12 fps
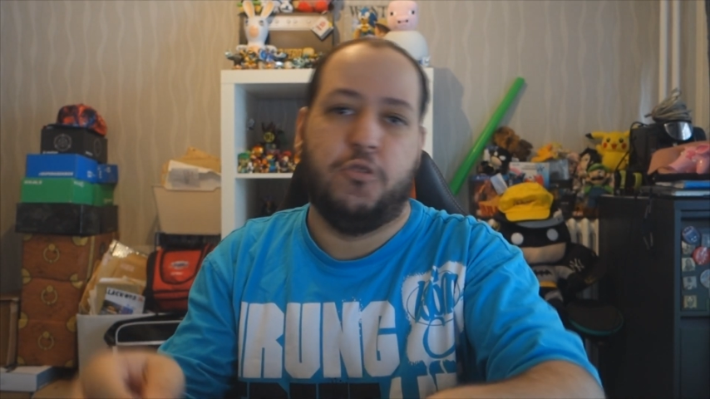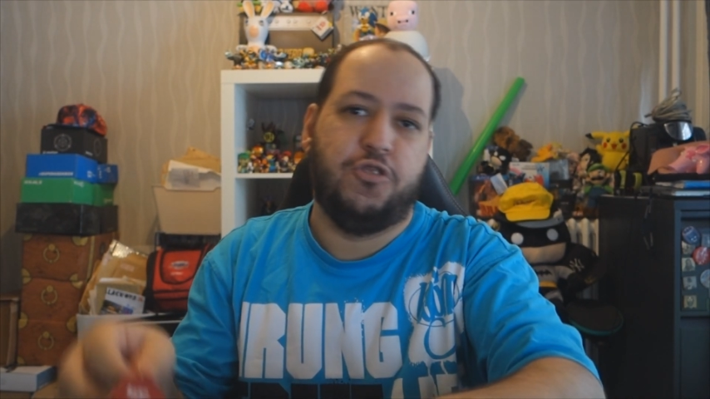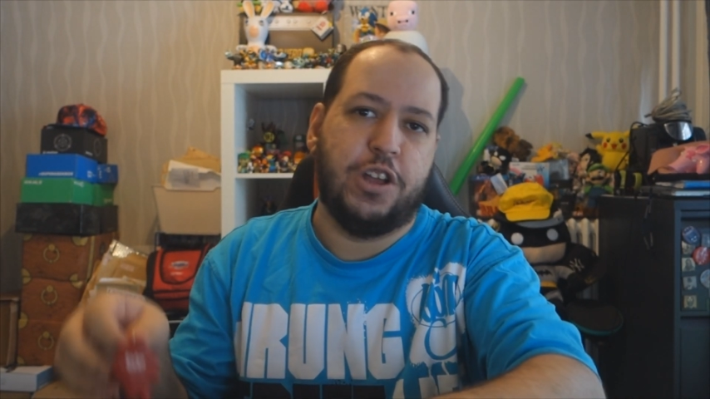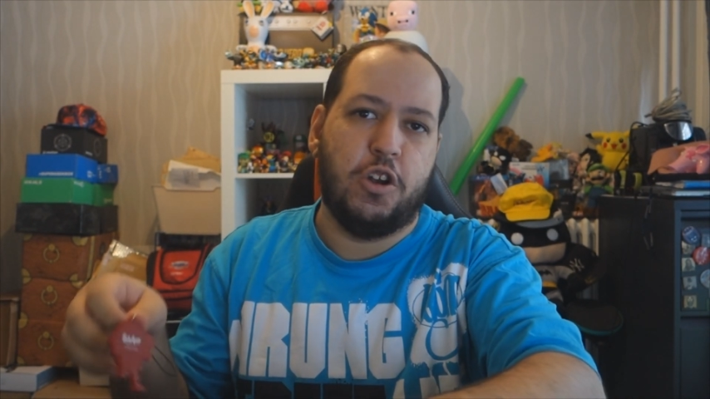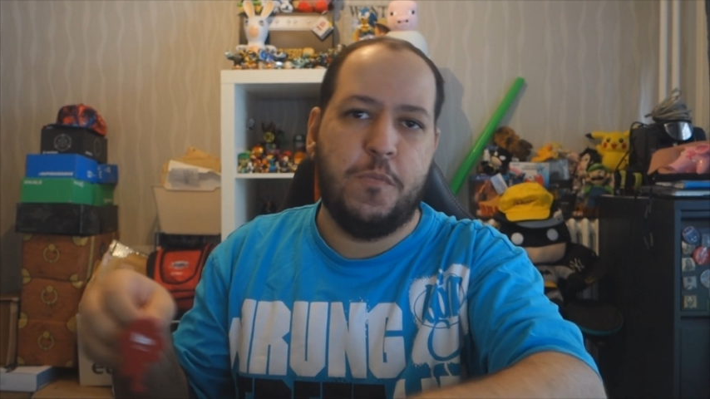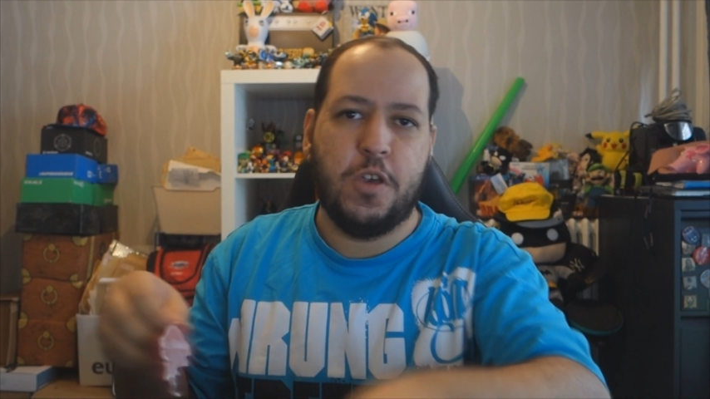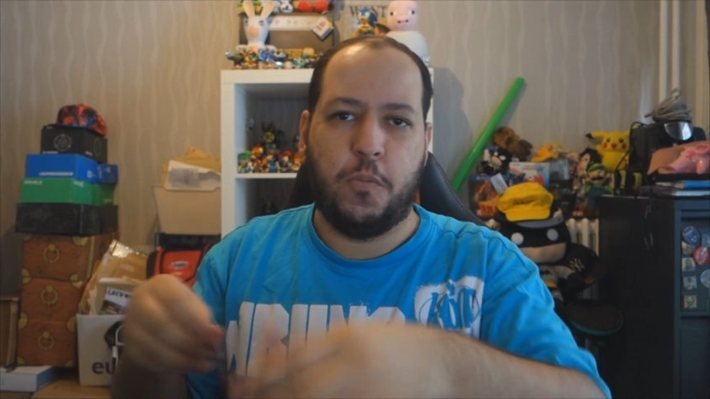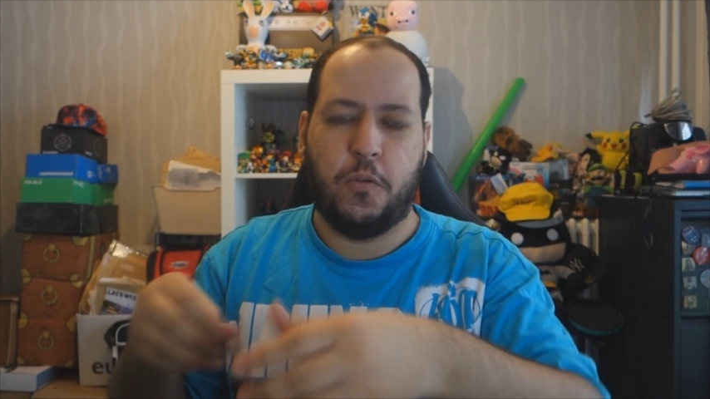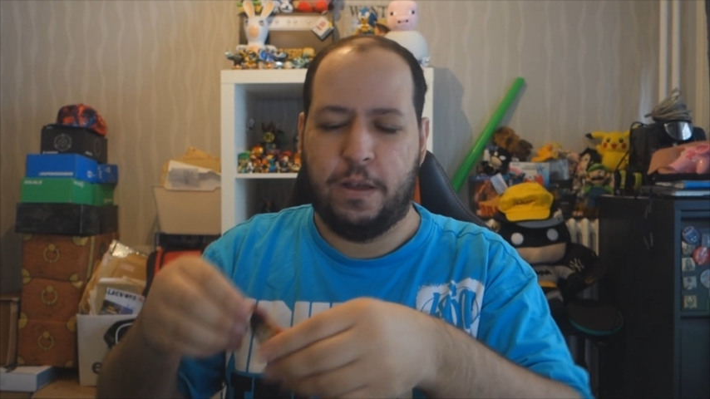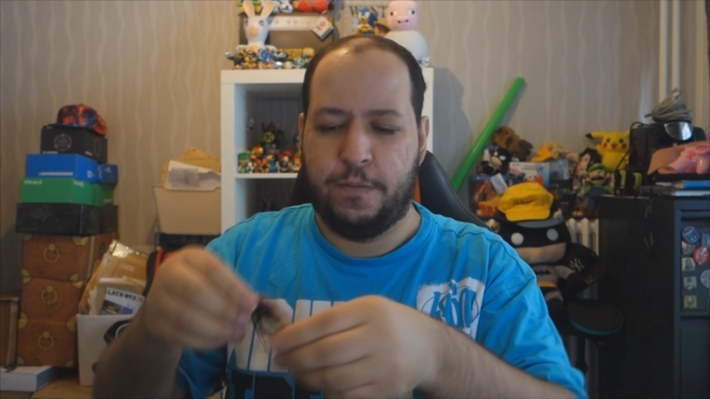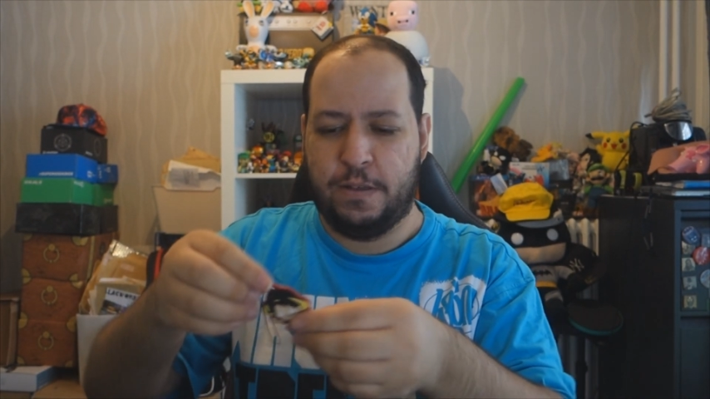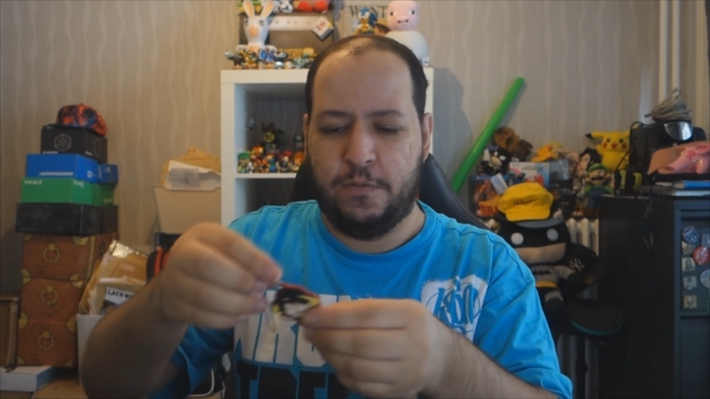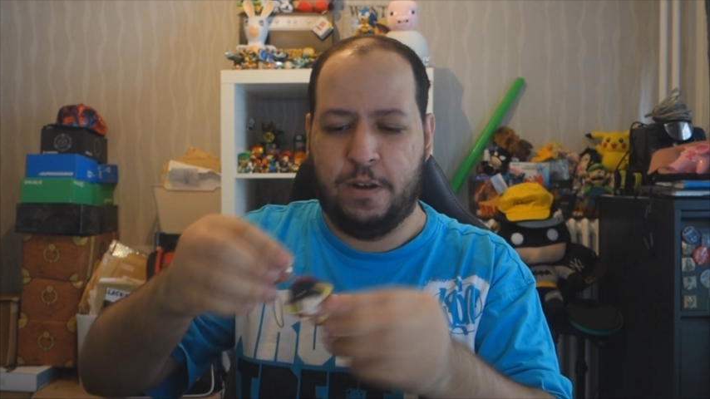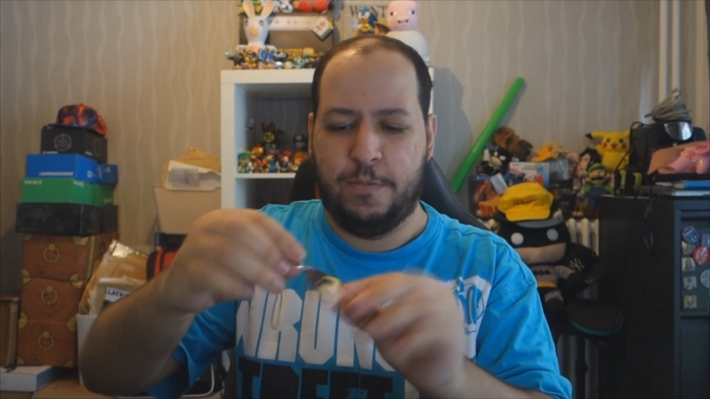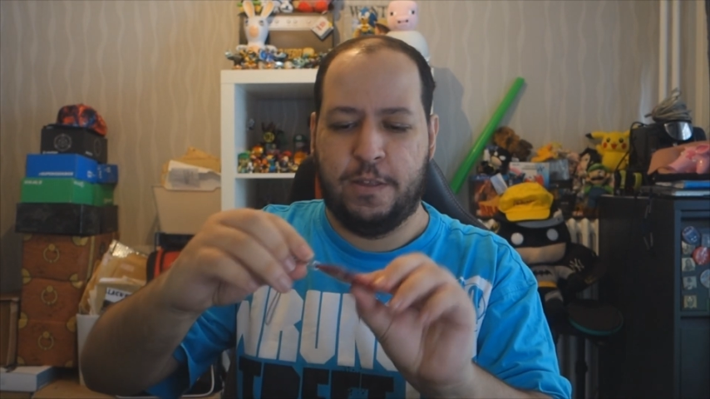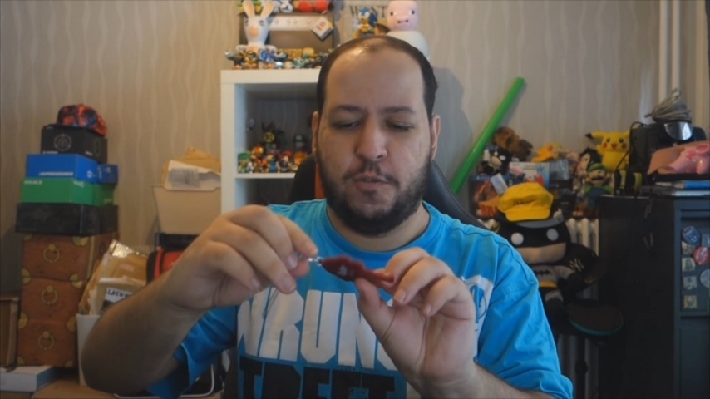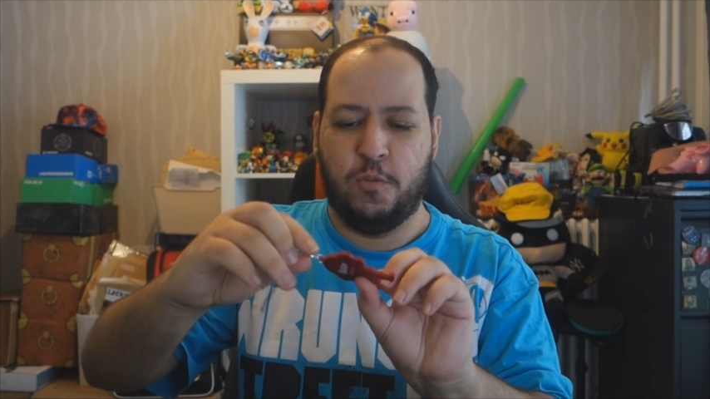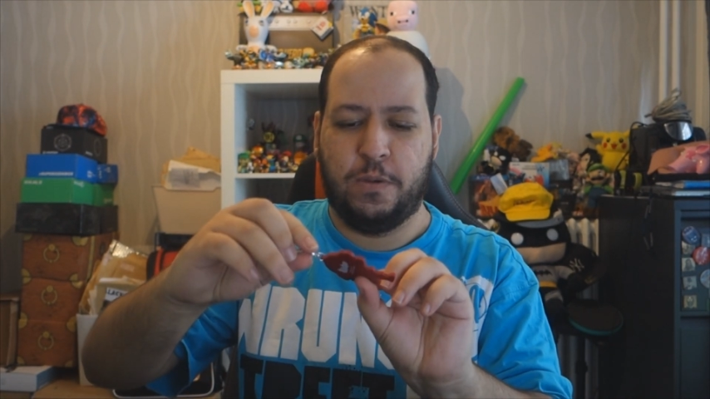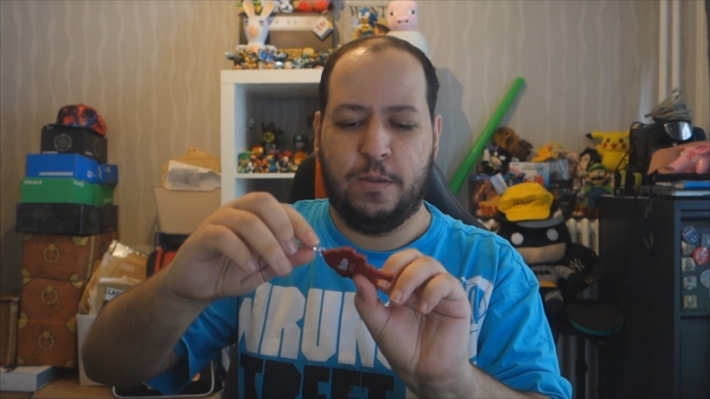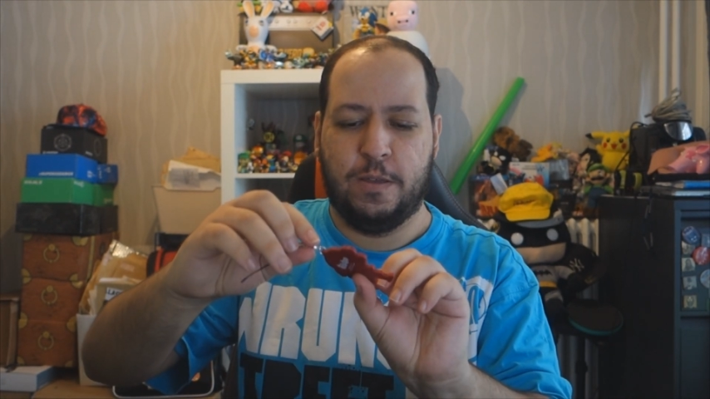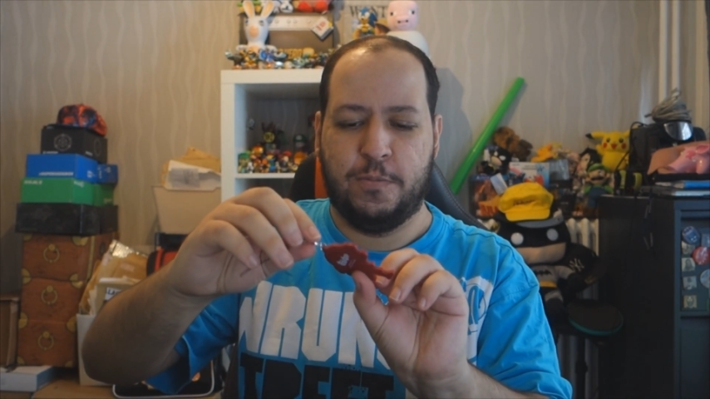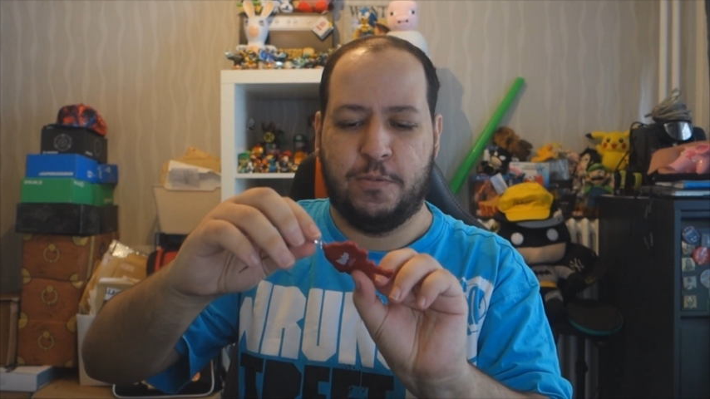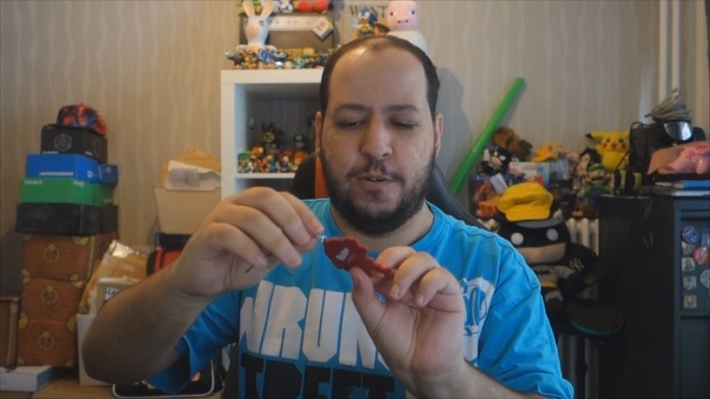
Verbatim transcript: Je garde le meilleur pour la fin, vous l'avez peut-être compris hein,